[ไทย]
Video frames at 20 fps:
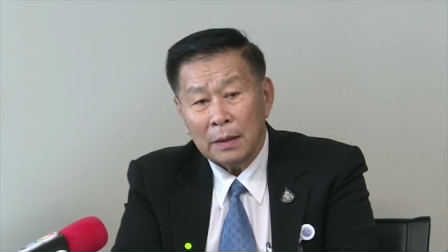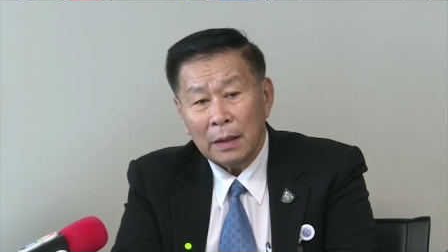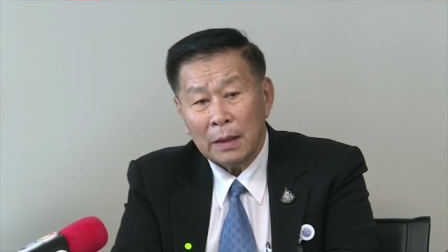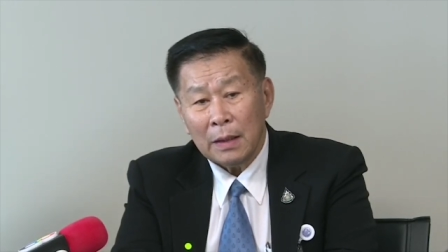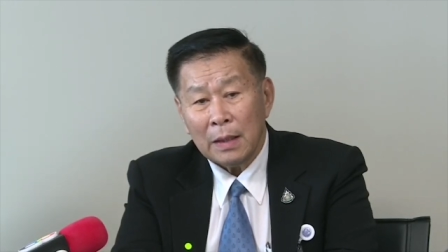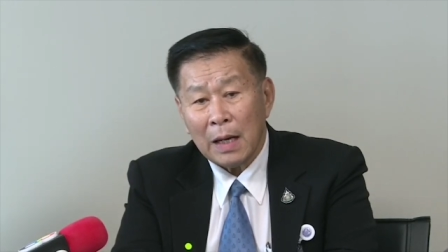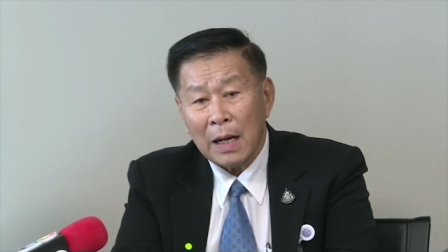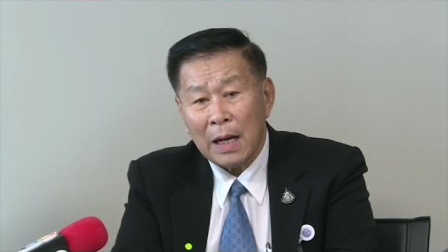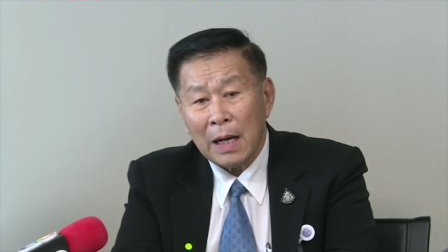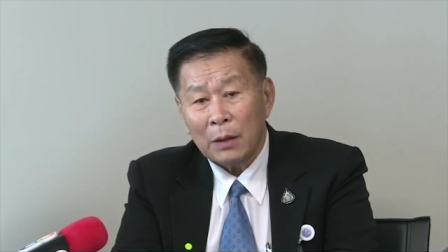เห็
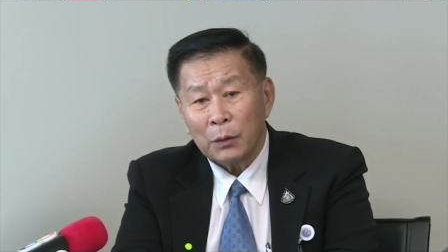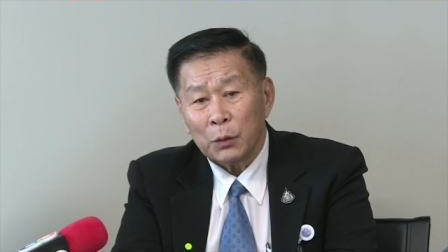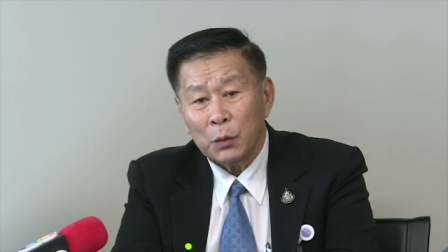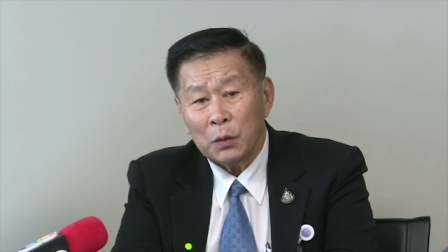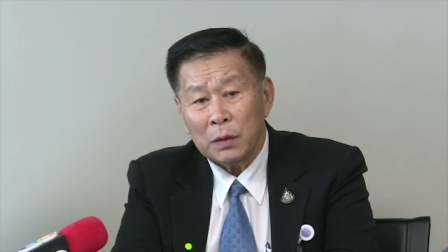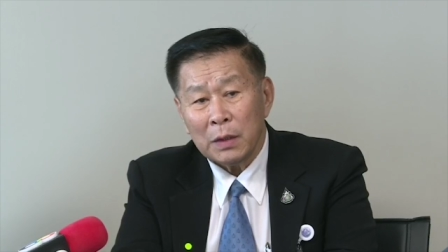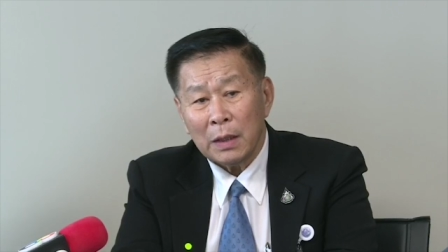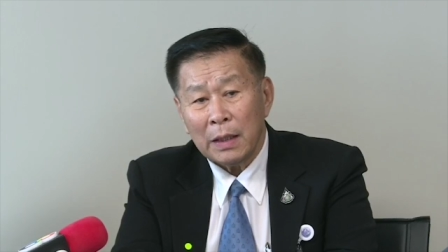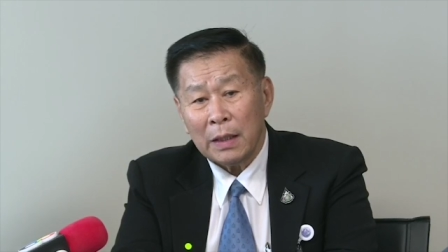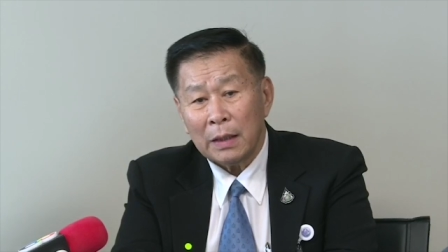นข่าว
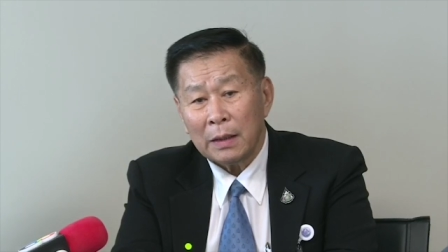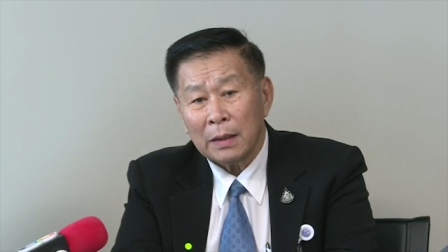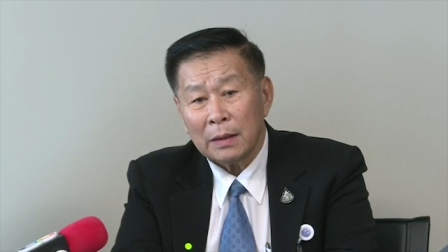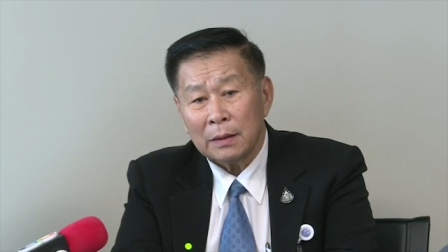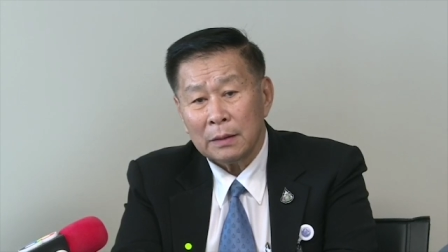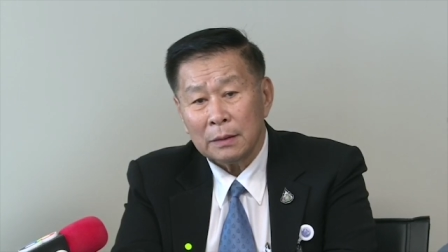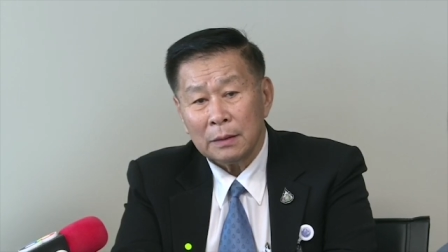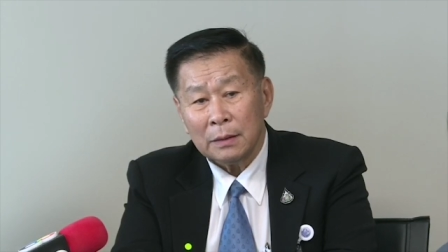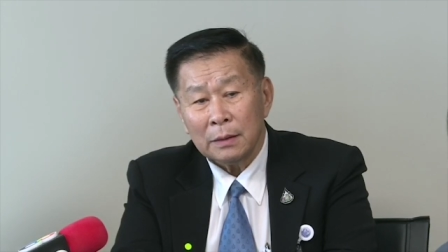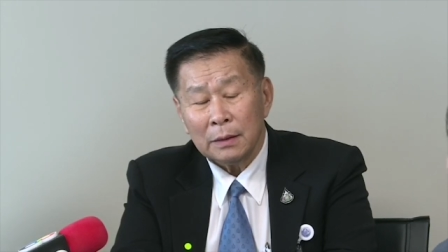ทุจริตกั
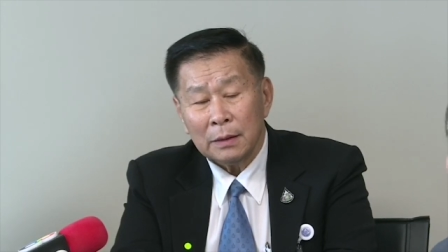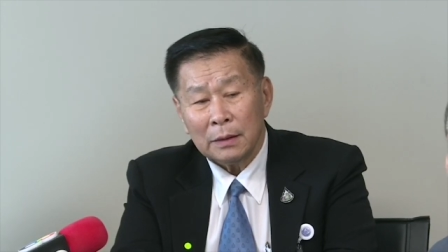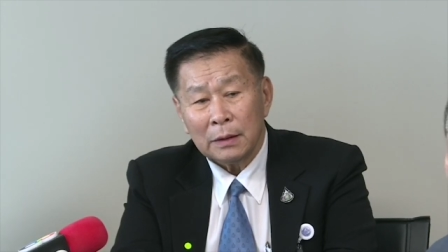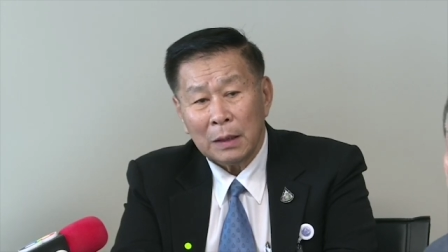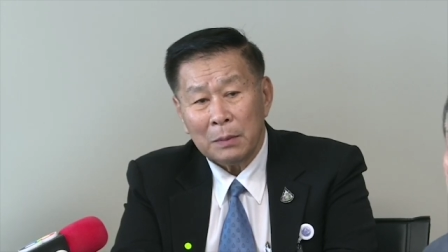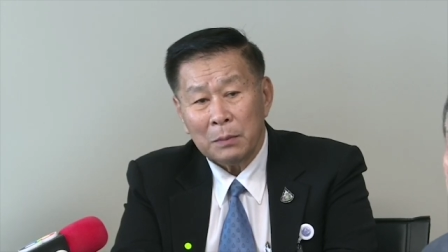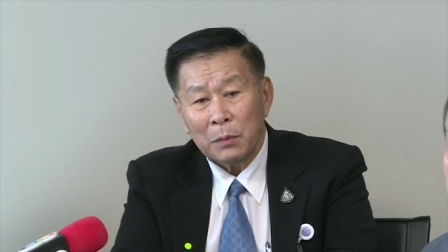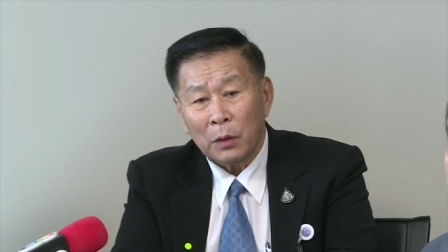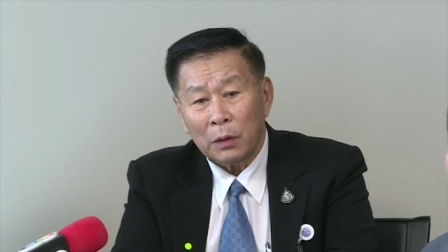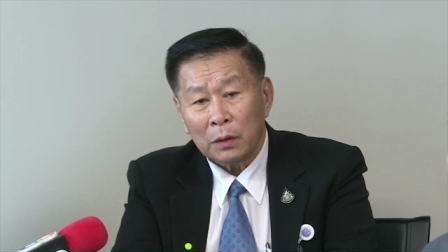น
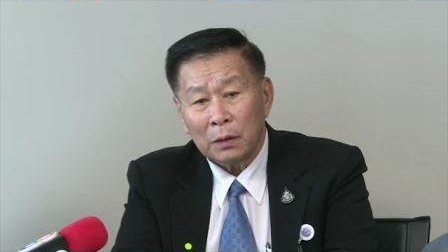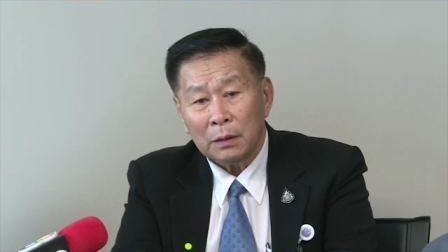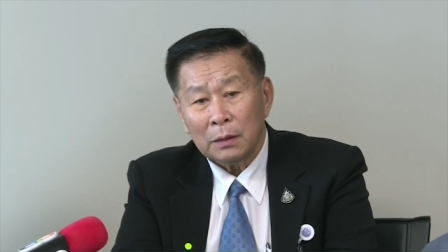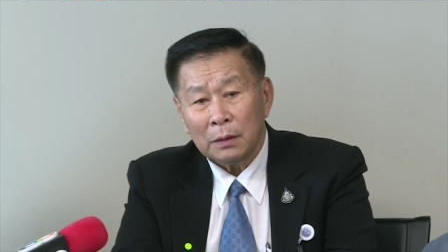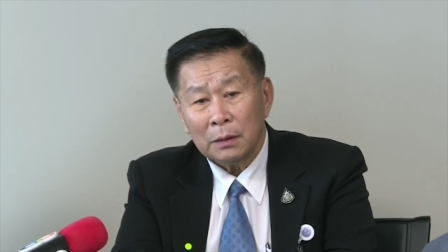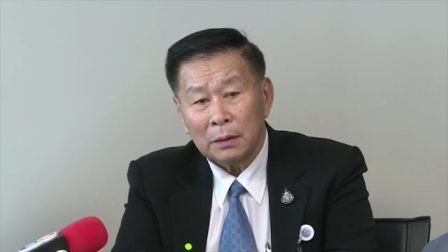ทั้งหมด